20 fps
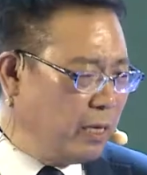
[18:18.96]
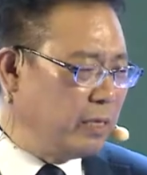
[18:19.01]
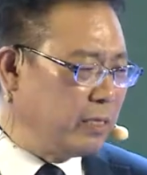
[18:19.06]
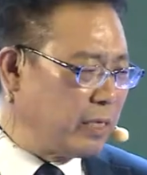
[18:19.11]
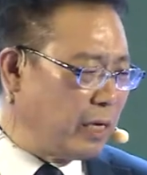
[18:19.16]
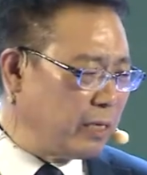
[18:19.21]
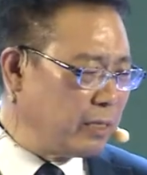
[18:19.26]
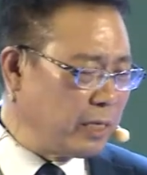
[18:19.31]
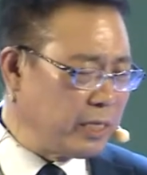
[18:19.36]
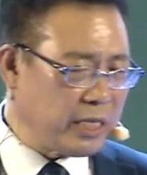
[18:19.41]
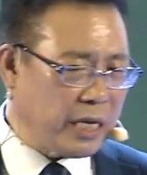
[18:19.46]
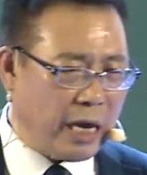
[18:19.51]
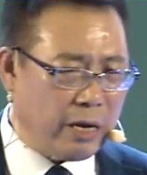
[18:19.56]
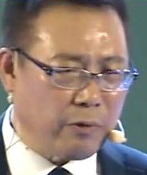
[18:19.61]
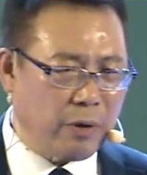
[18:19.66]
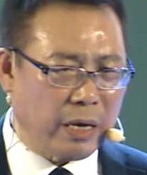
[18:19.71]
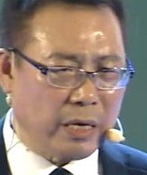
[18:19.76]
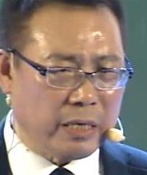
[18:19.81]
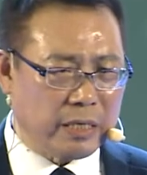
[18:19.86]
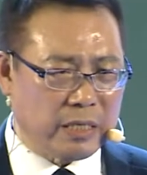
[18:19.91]
在那个签
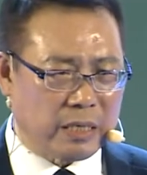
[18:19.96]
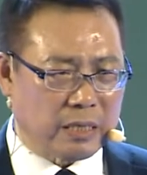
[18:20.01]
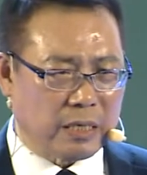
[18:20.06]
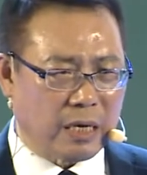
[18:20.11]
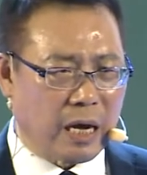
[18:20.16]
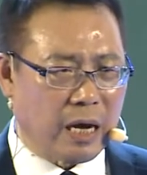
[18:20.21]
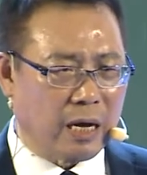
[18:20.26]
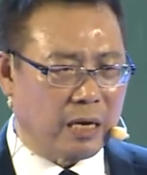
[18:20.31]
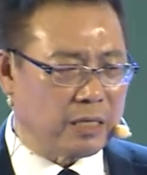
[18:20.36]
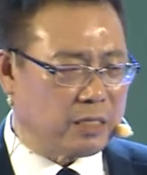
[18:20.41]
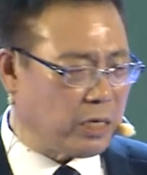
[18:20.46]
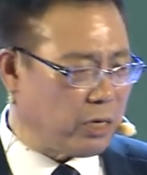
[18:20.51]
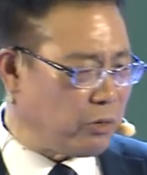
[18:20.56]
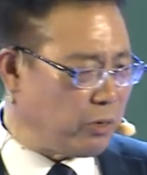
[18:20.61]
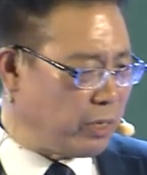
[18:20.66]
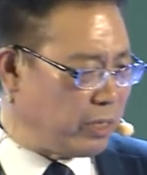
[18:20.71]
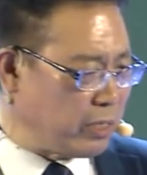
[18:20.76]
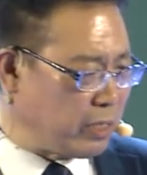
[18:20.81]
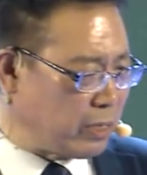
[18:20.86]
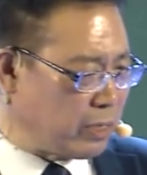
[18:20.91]
约仪式了哈，签
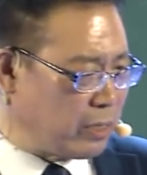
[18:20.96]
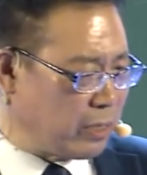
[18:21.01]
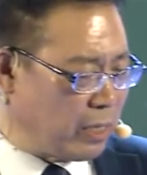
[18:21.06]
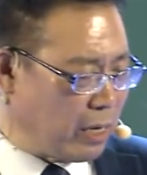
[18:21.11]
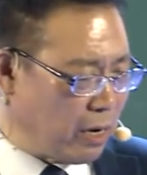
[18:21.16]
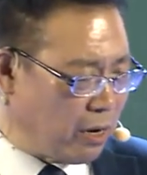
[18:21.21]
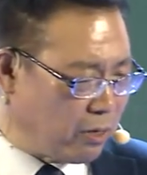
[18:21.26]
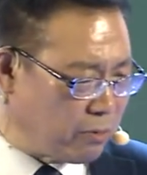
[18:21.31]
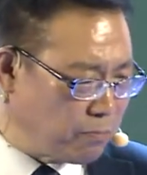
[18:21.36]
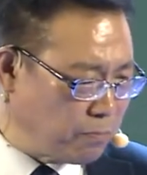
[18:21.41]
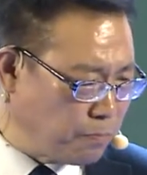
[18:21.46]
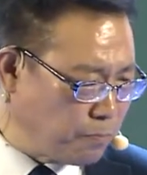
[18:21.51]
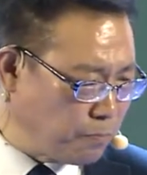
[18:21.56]
约仪式。好，